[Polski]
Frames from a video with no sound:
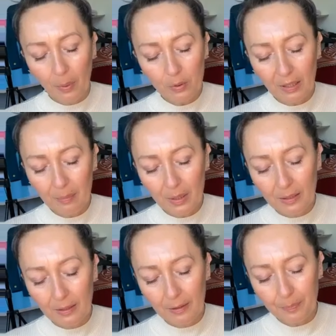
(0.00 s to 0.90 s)
potem
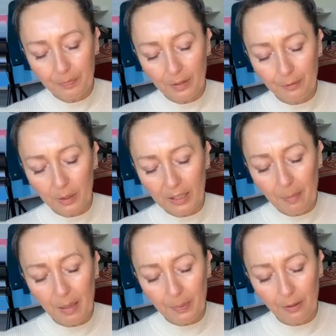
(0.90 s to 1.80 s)

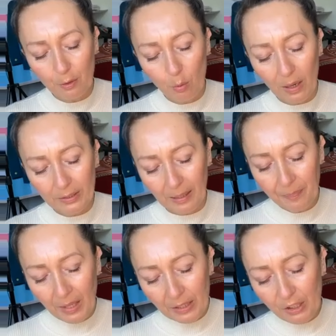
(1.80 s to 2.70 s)
krem lepiej
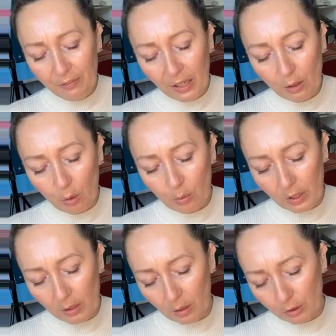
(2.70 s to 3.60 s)
wchłania.
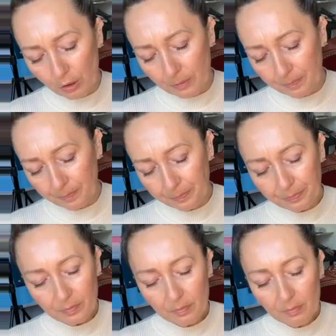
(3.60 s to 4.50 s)
Niewielką ilość,
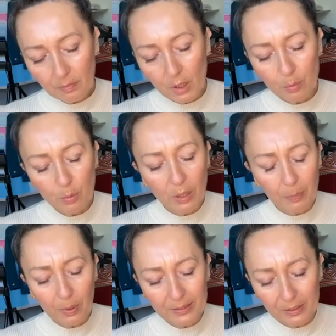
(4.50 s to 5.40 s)

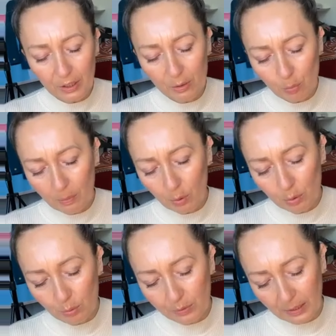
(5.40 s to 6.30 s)
spróbuję pokazać, ale już mam
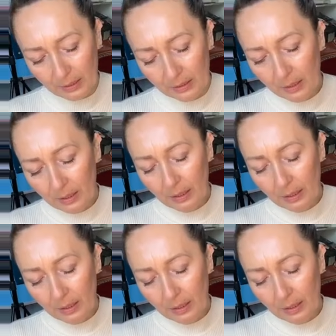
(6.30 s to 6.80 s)
końcówkę.